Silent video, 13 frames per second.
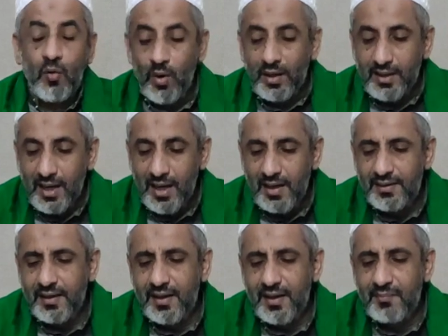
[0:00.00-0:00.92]
wa
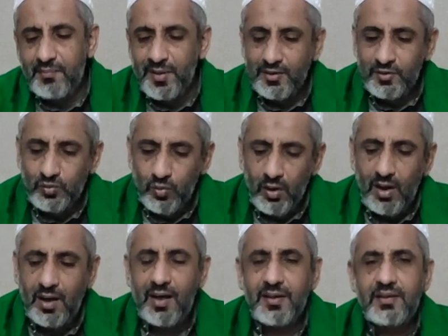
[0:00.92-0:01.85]
kana min
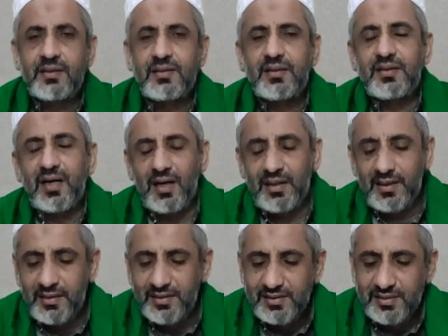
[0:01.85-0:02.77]
du'aihi
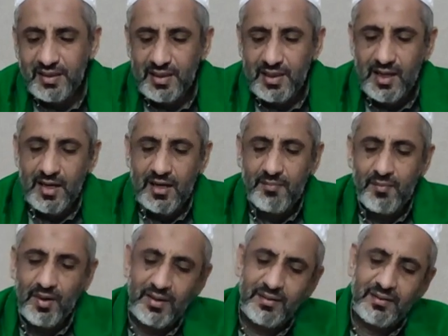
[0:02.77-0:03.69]
alaihi
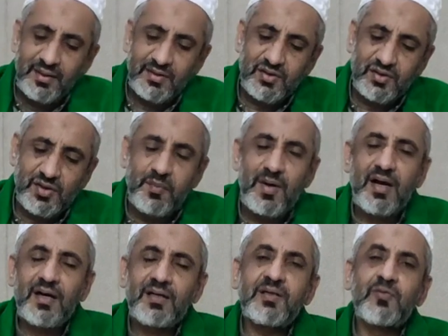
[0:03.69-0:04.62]
salam inda
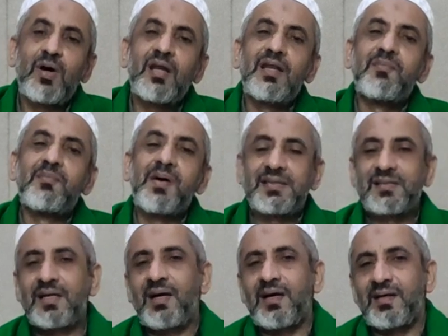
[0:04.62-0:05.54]
sabahi wal
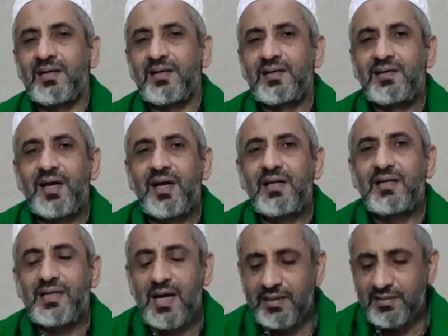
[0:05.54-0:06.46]
masa dan
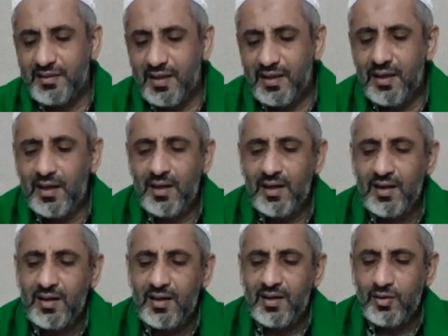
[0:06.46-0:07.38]
di antara
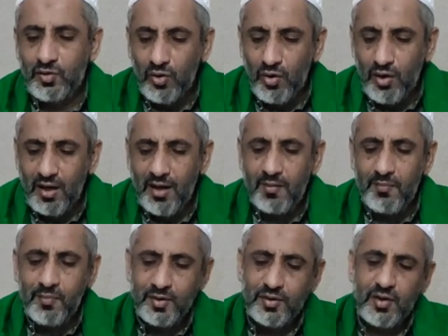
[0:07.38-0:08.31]
doa
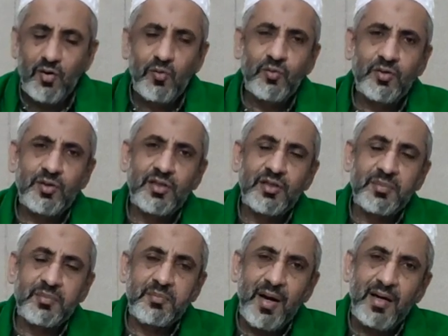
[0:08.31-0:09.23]
beliau
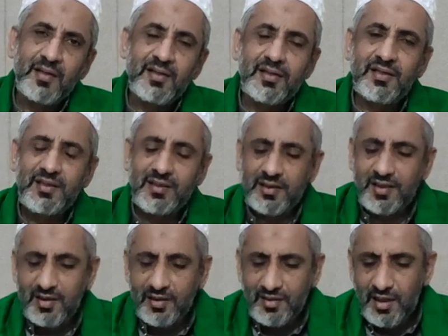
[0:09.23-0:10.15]
di pagi
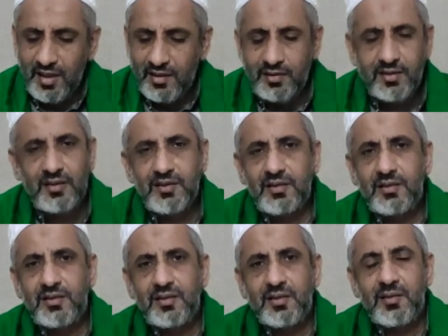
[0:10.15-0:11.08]
dan
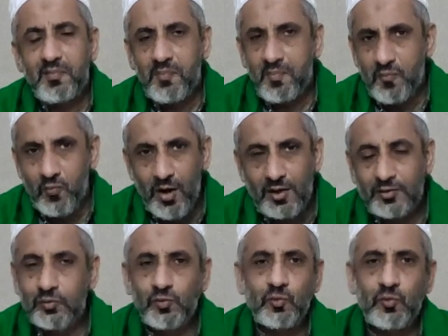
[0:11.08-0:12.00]
di
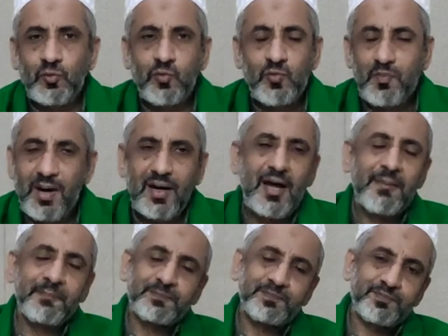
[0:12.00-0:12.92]
waktu
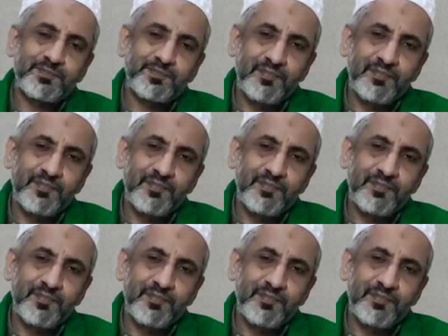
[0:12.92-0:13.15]
malam.